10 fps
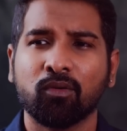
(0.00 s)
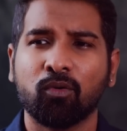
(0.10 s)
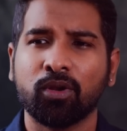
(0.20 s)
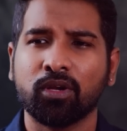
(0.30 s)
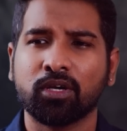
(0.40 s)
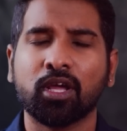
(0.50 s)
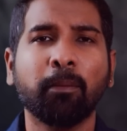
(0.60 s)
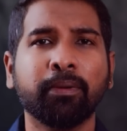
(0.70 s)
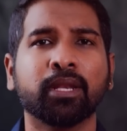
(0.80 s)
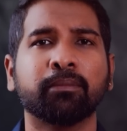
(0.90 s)
ஒரு
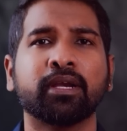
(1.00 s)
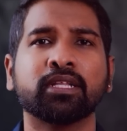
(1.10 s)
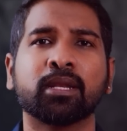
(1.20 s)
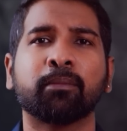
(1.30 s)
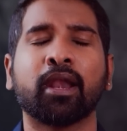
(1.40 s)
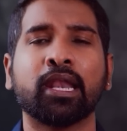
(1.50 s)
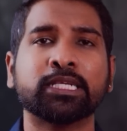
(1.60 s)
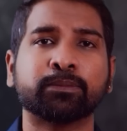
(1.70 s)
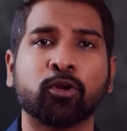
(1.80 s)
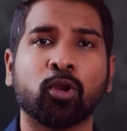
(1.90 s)
டாபிக் நம்ம எடுத்து நம்ம
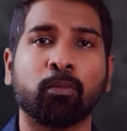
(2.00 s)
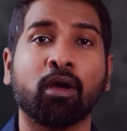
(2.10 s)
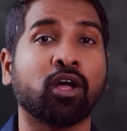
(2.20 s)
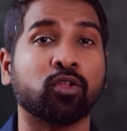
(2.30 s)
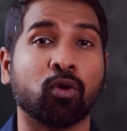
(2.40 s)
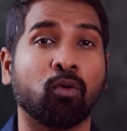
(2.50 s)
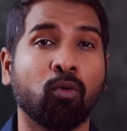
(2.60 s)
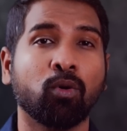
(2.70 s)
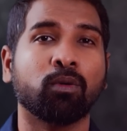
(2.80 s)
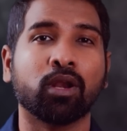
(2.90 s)
அனலைஸ் பண்ணுறோம்னா அது ஒரு
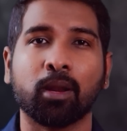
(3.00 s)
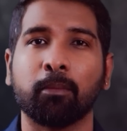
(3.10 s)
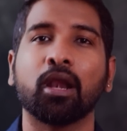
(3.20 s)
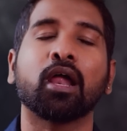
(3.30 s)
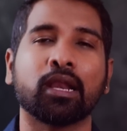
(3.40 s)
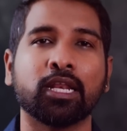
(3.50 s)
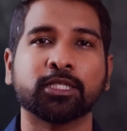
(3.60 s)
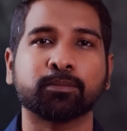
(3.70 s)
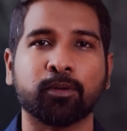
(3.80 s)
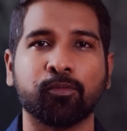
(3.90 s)
கோர் வரை நம்மளால்
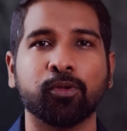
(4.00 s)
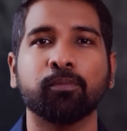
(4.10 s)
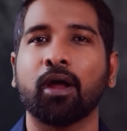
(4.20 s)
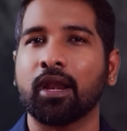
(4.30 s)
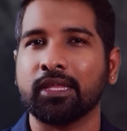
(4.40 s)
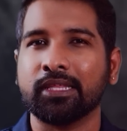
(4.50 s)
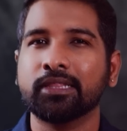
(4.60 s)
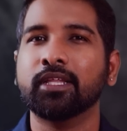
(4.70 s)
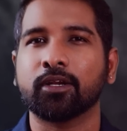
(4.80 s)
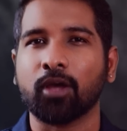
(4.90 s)
அனலைஸ் பண்ண முடியும் ஆனால்
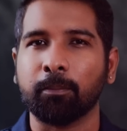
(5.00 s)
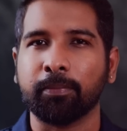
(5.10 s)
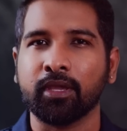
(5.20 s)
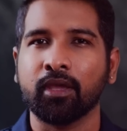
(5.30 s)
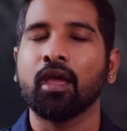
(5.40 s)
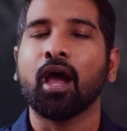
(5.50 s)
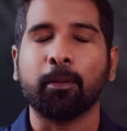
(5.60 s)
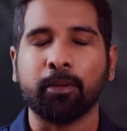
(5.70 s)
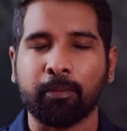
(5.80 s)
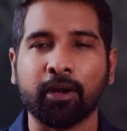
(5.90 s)
இந்த டாபிக்
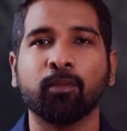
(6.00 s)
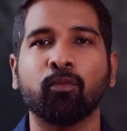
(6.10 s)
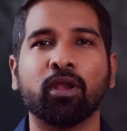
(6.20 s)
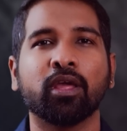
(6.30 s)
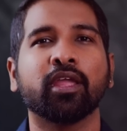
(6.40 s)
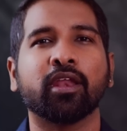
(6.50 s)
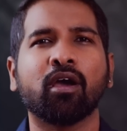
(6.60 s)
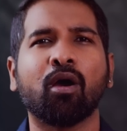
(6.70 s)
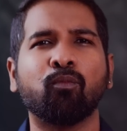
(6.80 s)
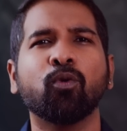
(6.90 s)
அப்படி பண்ண முடியல
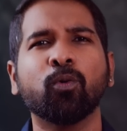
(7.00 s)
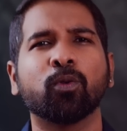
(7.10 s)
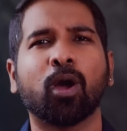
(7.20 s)
ஏன்னா அவ்வளோ ஒரு